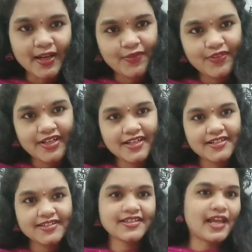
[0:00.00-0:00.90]
హలో
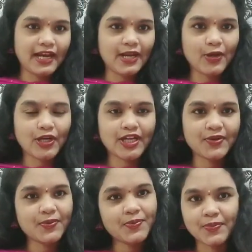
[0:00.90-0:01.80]
ఫ్రెండ్స్ ఎలా
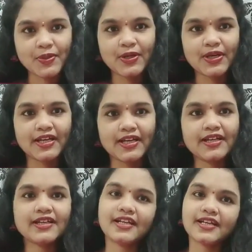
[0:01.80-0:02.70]
ఉన్నారు
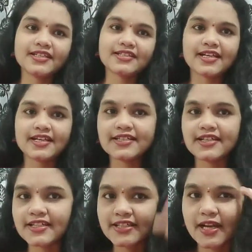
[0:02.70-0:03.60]
బాగున్నారా నేనైతే చాలా
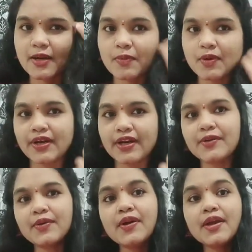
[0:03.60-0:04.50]
చాలా చాలా
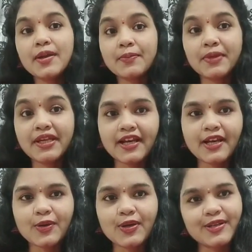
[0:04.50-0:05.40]
బాగున్నాను మీరు
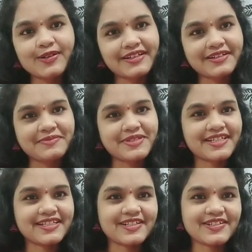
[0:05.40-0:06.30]
ఎలా ఉన్నారో నా
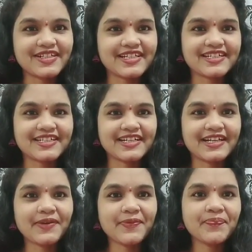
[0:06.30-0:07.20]
కమెంట్ సెక్షన్లో షేర్
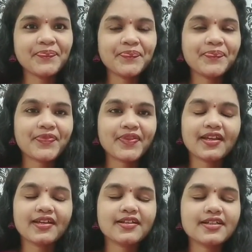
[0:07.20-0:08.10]
చేయండి
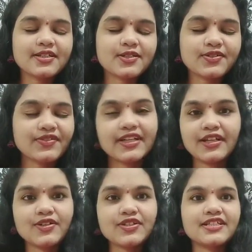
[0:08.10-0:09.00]
ఈరోజు
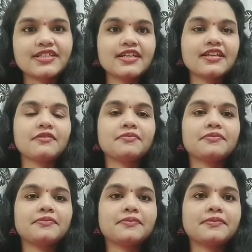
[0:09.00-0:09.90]
వీడియో వచ్చేసి
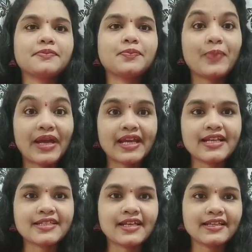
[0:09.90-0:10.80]

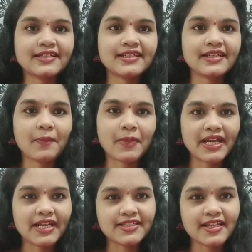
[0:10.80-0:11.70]
బ్యాంగిల్స్ కలెక్షన్ నా
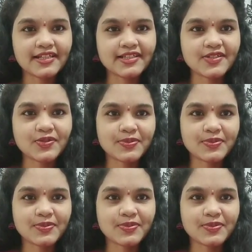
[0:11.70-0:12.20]
బ్యాంగిల్స్ కలెక్షన్